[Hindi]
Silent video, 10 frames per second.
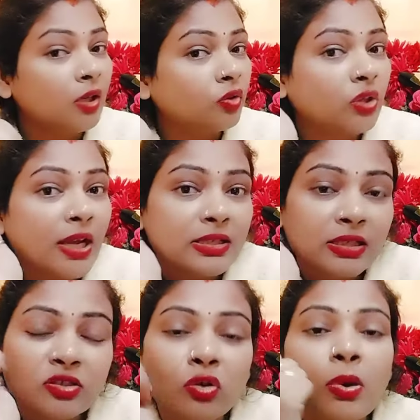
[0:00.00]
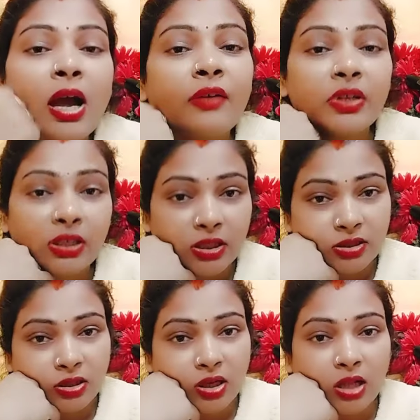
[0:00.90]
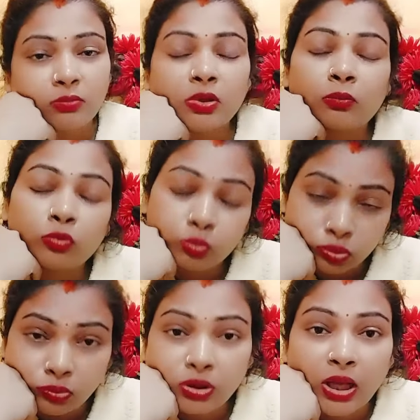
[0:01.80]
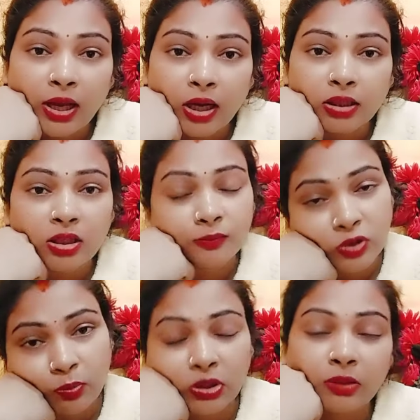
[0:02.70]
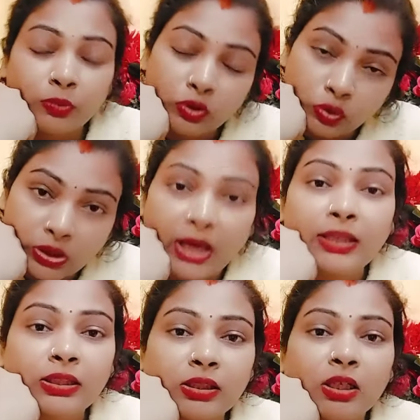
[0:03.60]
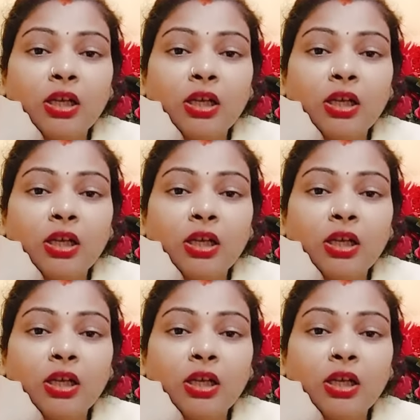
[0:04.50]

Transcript: तो गई इसे स्वाभाविक नेचर है आदमी का मुँह फूल जाएगा कि हमसे पहले वीडियो डाल दी